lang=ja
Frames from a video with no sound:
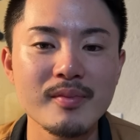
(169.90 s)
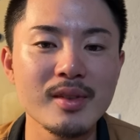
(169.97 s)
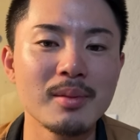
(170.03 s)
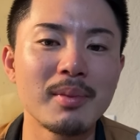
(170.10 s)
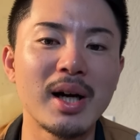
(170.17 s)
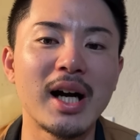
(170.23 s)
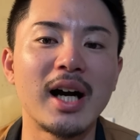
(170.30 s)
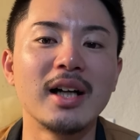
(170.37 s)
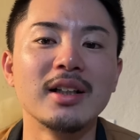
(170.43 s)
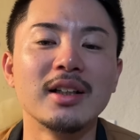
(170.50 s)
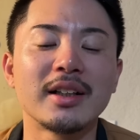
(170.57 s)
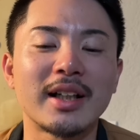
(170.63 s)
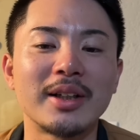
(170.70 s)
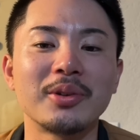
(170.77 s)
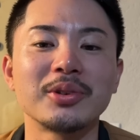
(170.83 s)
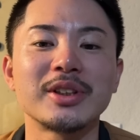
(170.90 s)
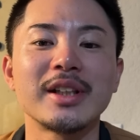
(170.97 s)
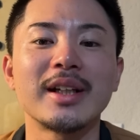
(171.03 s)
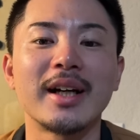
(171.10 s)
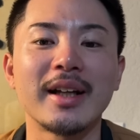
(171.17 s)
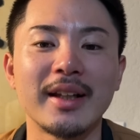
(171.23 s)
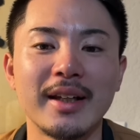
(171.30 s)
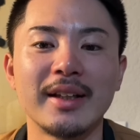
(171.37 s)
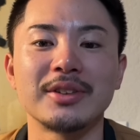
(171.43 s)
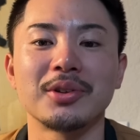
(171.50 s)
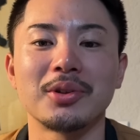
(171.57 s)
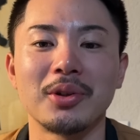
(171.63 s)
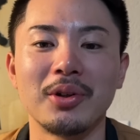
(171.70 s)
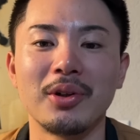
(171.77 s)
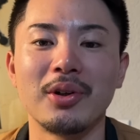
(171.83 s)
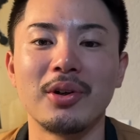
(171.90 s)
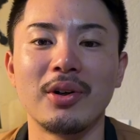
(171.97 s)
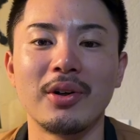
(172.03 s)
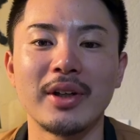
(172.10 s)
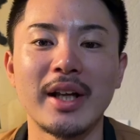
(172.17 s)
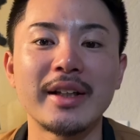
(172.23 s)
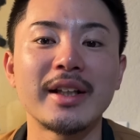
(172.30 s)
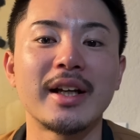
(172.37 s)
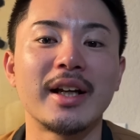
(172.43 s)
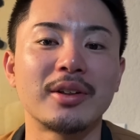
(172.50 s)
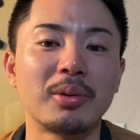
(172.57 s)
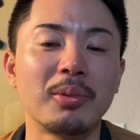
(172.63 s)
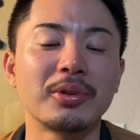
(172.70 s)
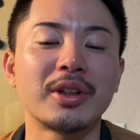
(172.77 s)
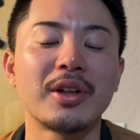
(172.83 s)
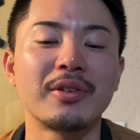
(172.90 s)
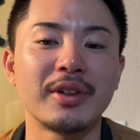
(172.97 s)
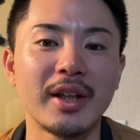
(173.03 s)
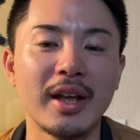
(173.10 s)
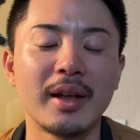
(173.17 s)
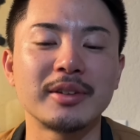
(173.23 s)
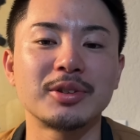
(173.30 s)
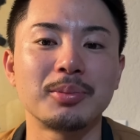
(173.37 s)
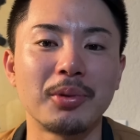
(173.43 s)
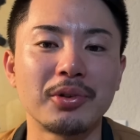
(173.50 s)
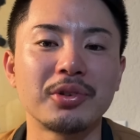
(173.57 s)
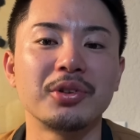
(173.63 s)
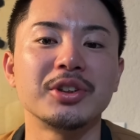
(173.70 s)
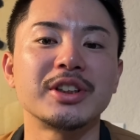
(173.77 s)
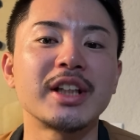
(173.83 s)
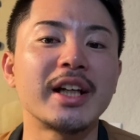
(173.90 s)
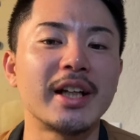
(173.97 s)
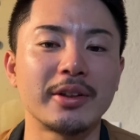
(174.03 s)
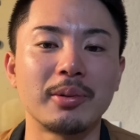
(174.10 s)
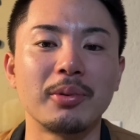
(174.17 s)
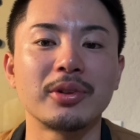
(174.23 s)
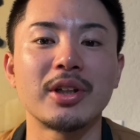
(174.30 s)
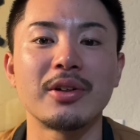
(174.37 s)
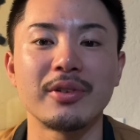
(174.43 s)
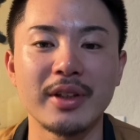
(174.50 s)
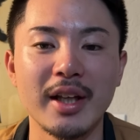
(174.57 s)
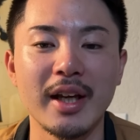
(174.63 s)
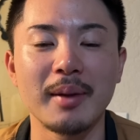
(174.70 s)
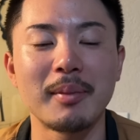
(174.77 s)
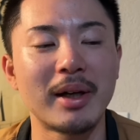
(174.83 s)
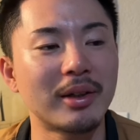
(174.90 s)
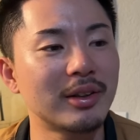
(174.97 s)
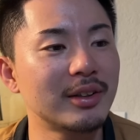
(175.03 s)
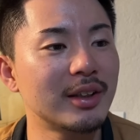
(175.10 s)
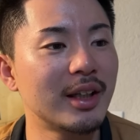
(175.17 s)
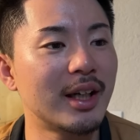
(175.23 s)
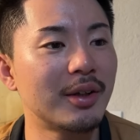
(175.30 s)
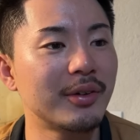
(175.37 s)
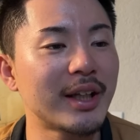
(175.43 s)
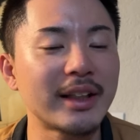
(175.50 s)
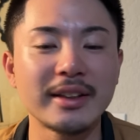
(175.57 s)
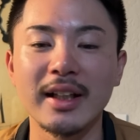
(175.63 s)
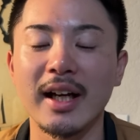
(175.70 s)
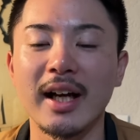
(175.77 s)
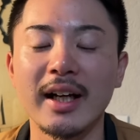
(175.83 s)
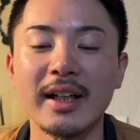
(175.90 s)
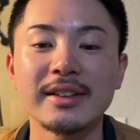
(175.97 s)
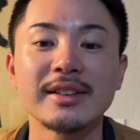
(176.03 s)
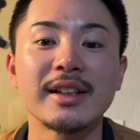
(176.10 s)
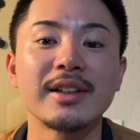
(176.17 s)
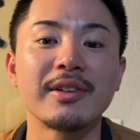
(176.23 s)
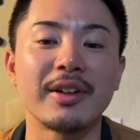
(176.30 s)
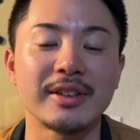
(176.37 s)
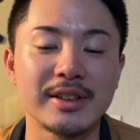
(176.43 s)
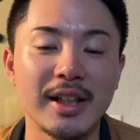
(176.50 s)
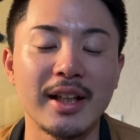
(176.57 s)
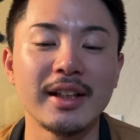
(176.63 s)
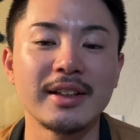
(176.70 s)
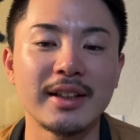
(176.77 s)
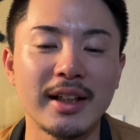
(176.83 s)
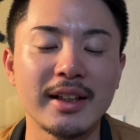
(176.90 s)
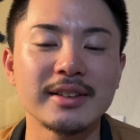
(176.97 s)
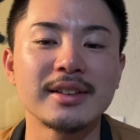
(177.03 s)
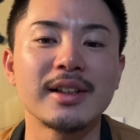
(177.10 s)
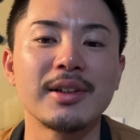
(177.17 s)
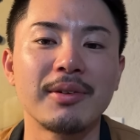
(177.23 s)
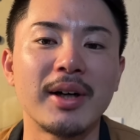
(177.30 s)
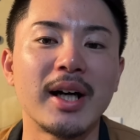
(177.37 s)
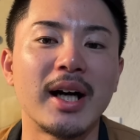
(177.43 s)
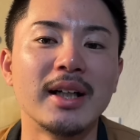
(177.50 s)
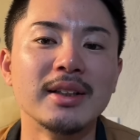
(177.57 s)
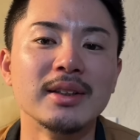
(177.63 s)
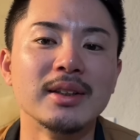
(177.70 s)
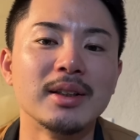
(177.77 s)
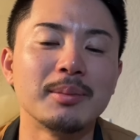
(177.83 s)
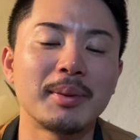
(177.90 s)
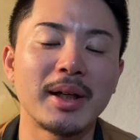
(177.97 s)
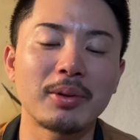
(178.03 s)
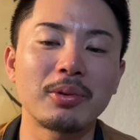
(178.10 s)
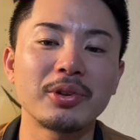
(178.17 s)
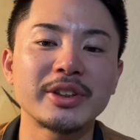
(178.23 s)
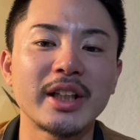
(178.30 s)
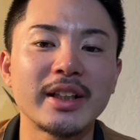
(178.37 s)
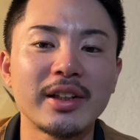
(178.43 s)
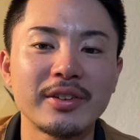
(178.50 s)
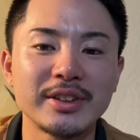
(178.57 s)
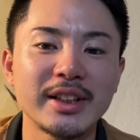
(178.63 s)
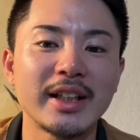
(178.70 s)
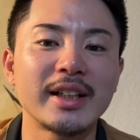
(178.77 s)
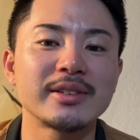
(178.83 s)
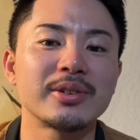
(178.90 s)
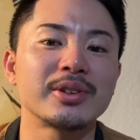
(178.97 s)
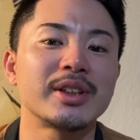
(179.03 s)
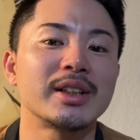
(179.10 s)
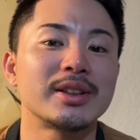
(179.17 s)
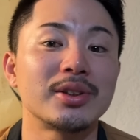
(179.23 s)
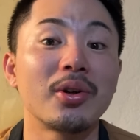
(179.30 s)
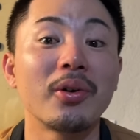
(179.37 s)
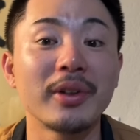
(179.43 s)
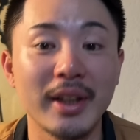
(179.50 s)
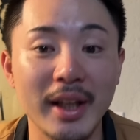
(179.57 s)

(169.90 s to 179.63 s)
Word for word: まあ、可能性にかけてね、ちょっと、やりたいなと思ってるんで、目標にしたいなと思ってるんで、まあ、あの、やった暁にはですね、行った暁には、まあ、このチャンネルジャイアンツの選手読ん